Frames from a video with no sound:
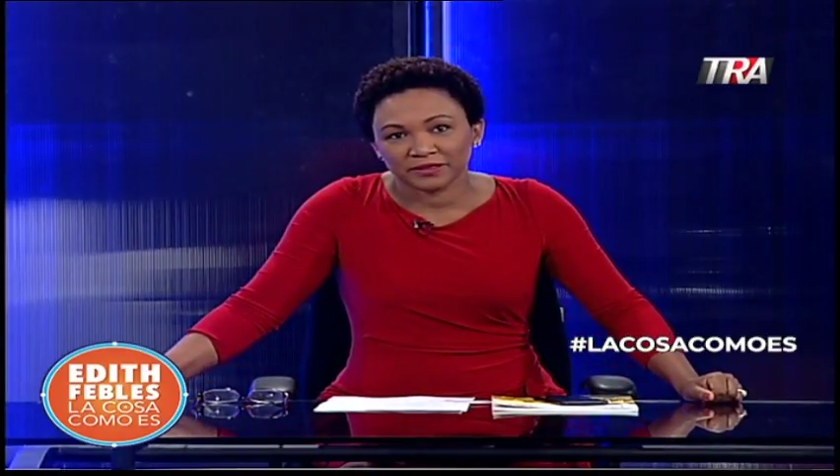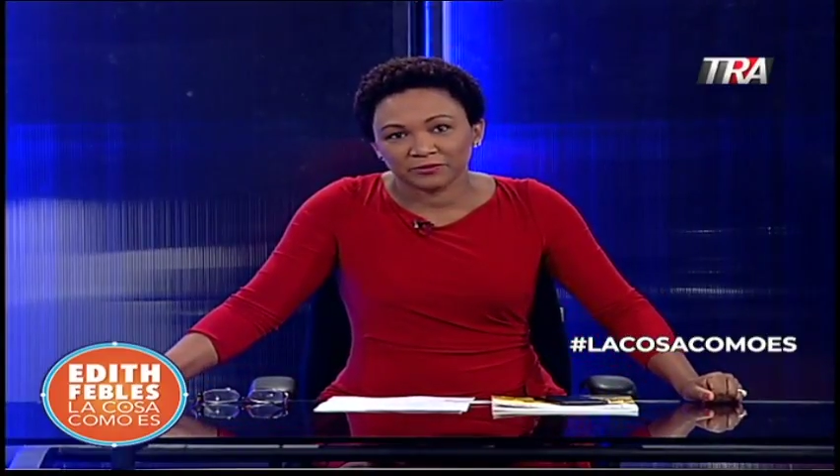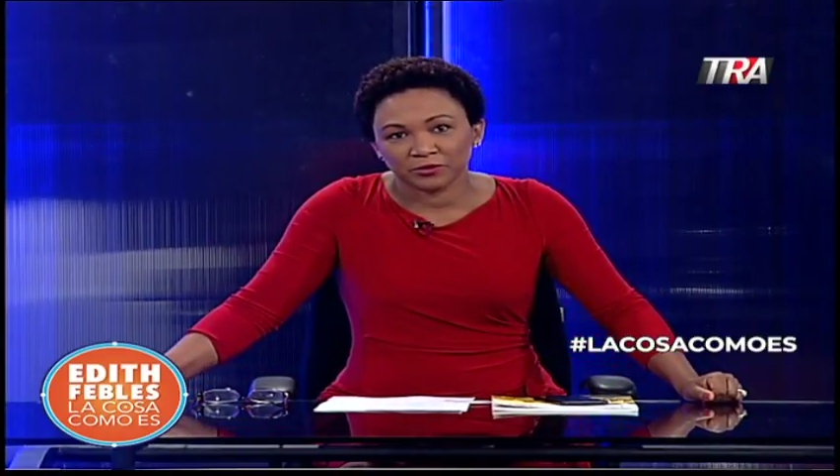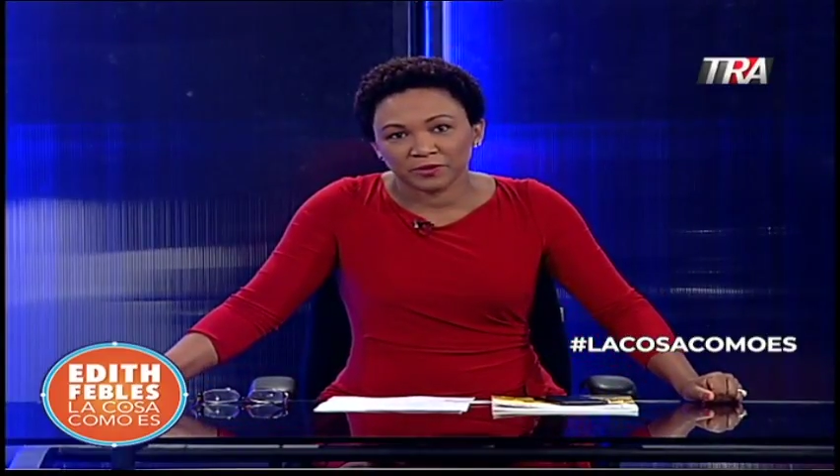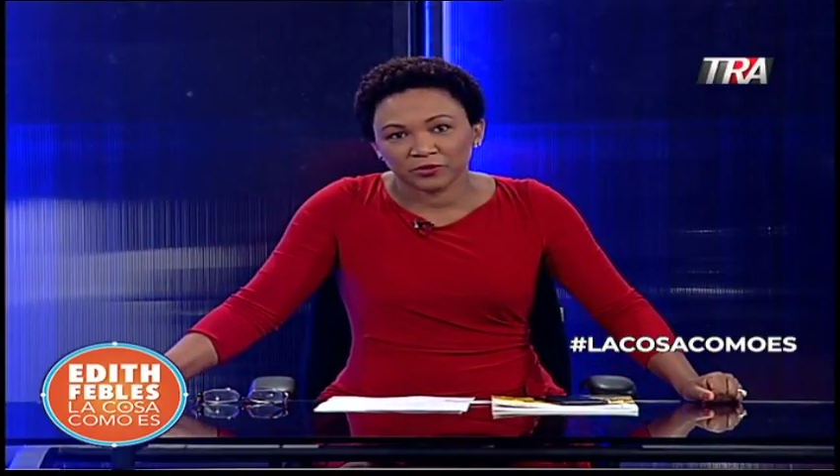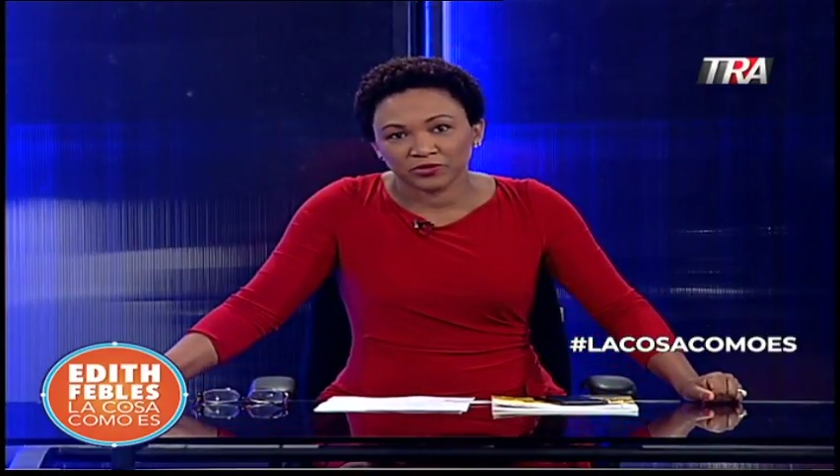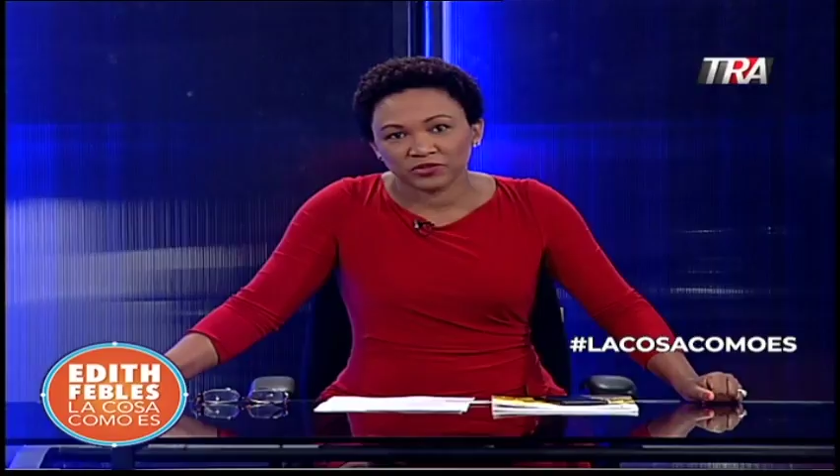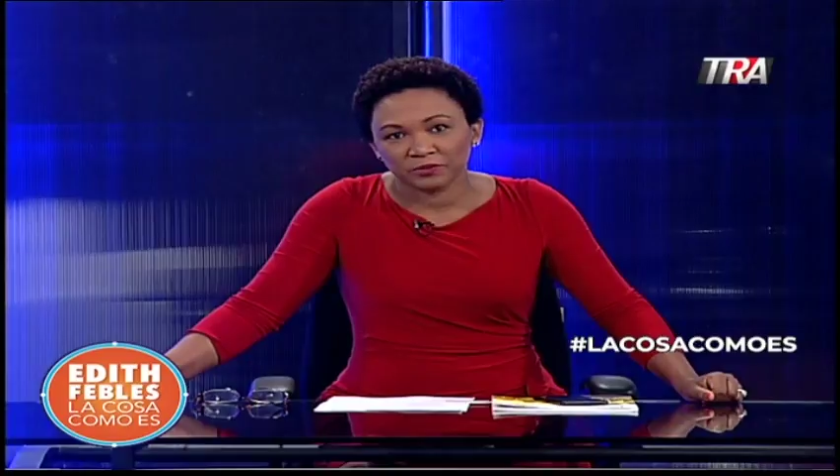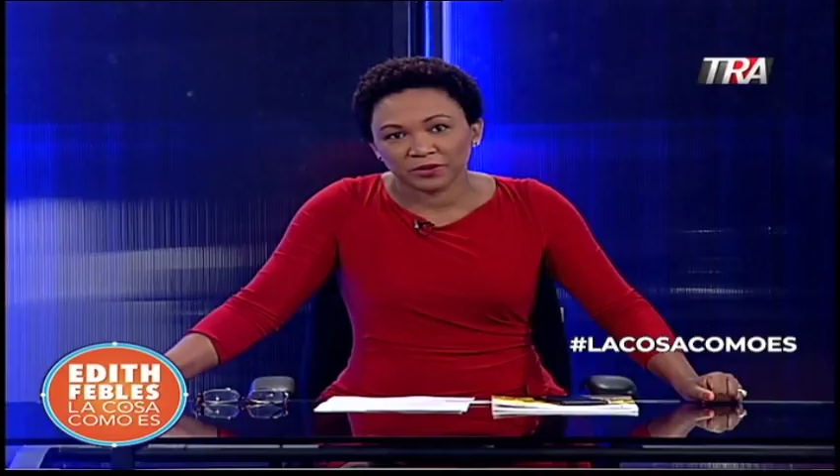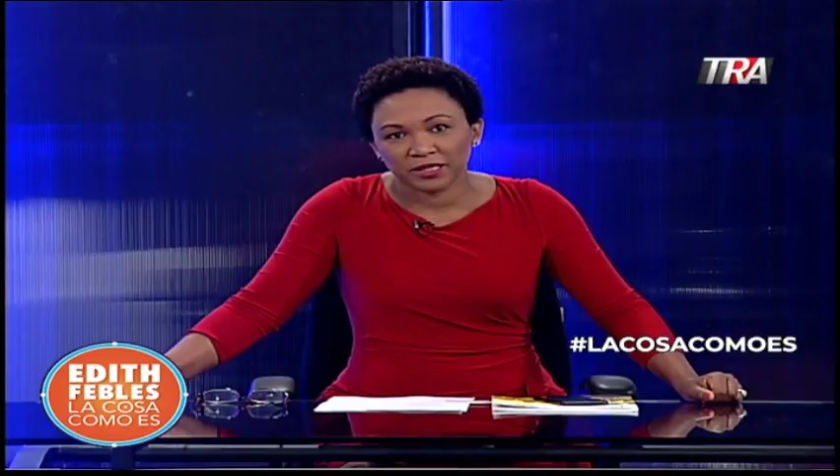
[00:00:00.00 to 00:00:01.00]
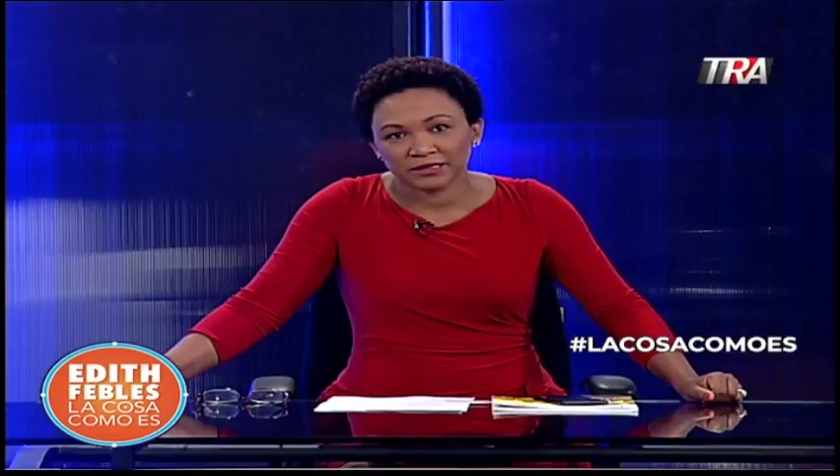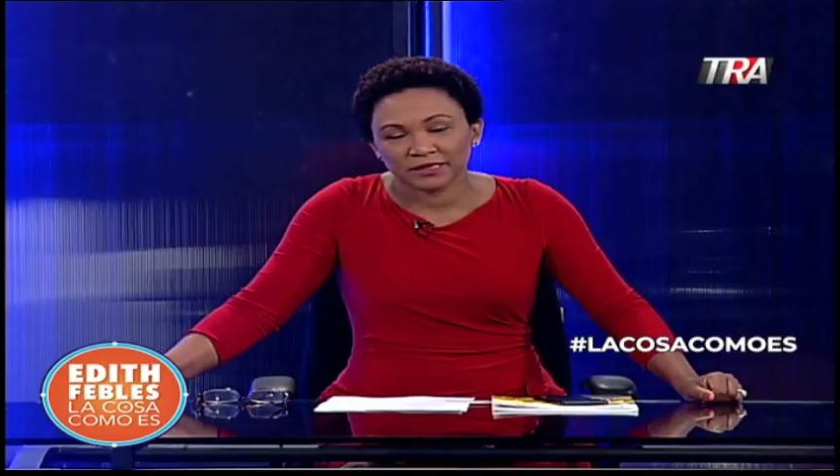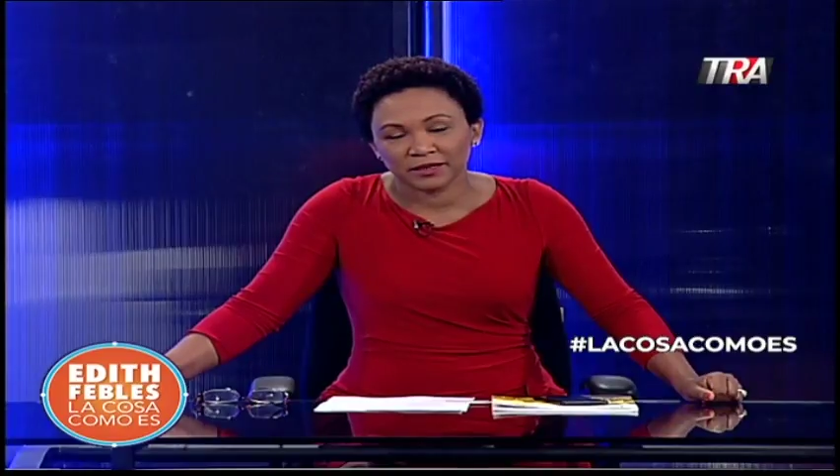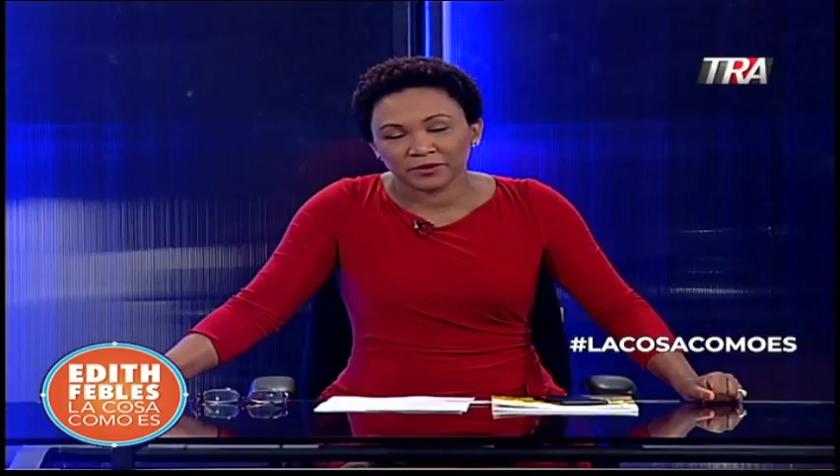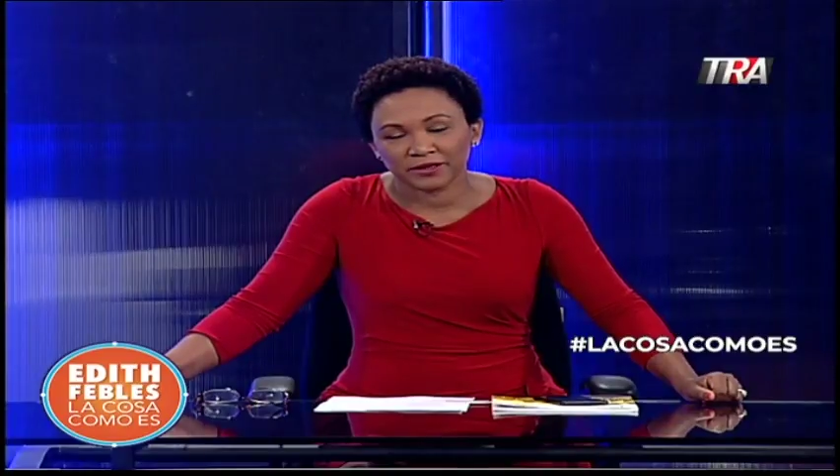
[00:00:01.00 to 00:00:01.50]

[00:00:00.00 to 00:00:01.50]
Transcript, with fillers: plataforma donde se puede decir